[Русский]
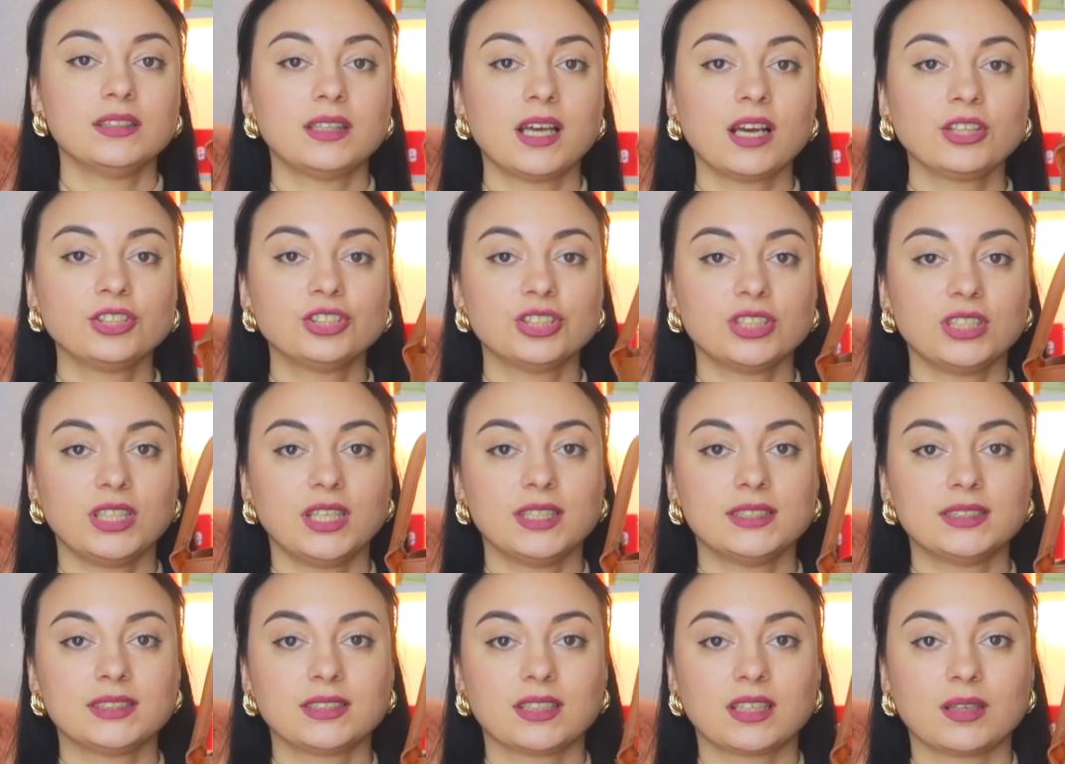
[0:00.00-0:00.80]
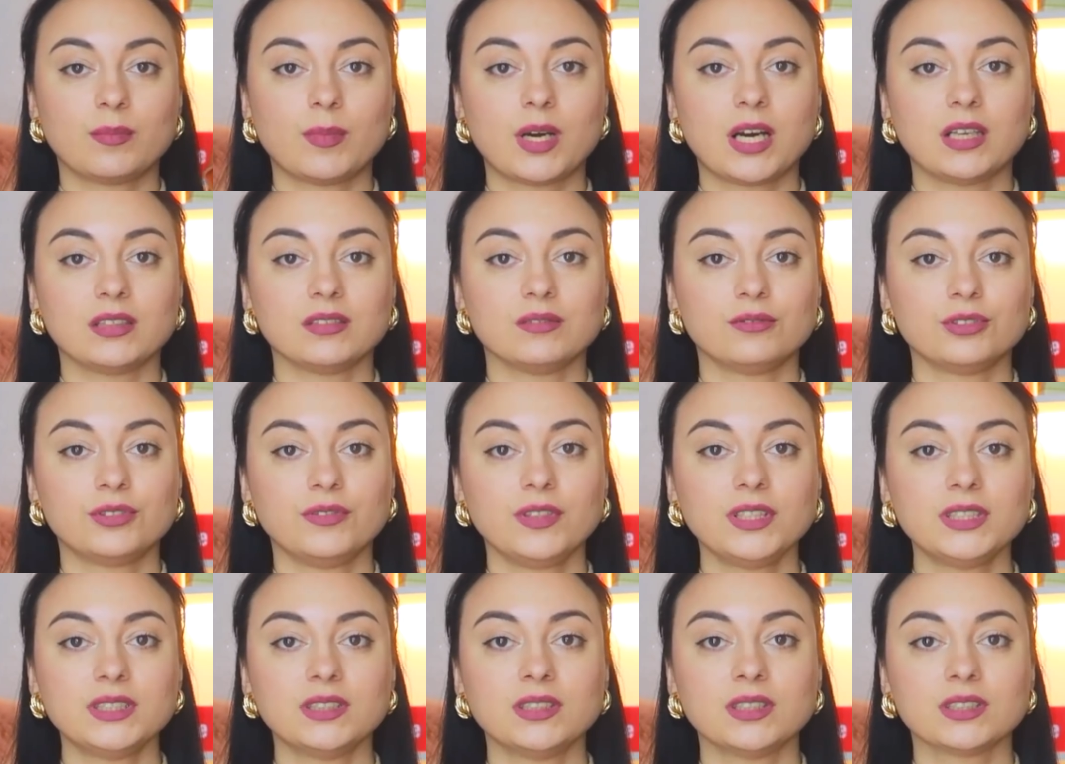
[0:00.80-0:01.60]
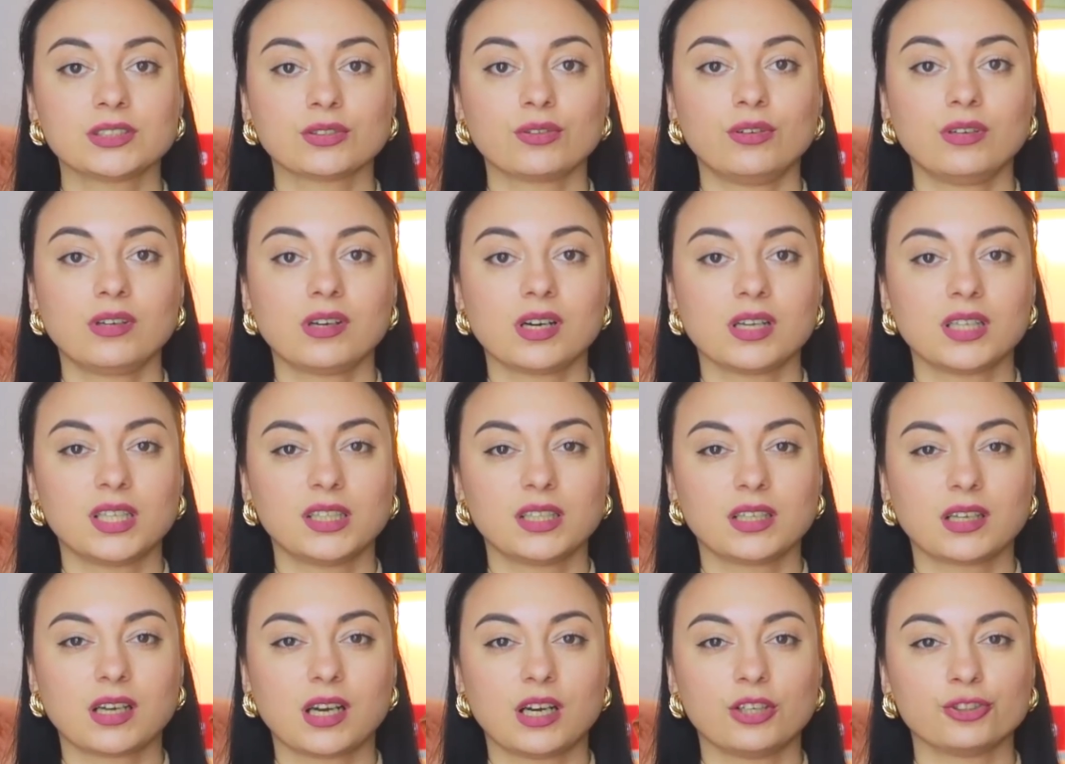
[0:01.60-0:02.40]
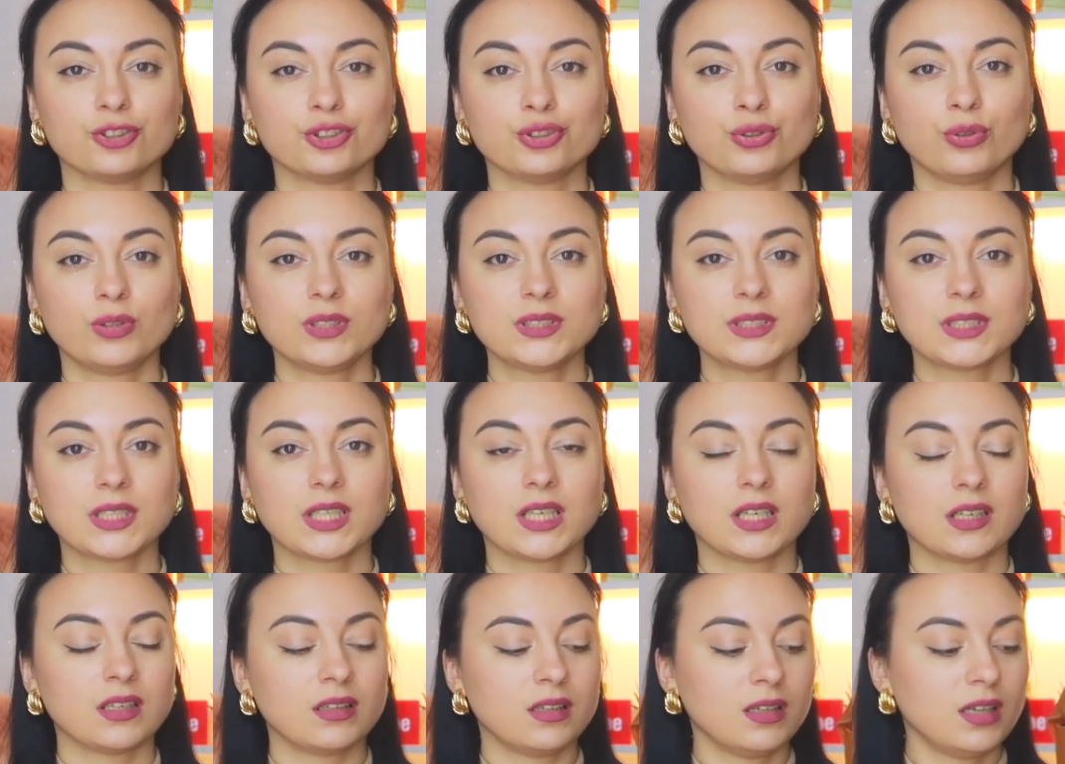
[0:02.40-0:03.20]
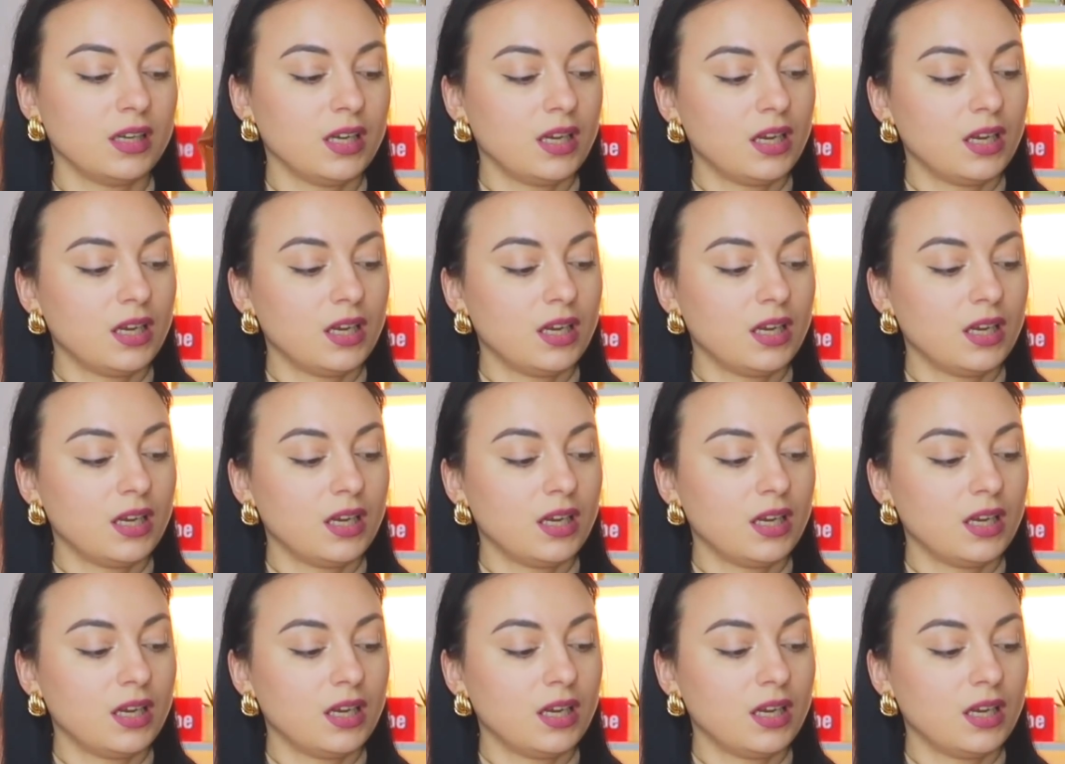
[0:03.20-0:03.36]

Также есть карман, вот видите, насколько оно она такая жесткая.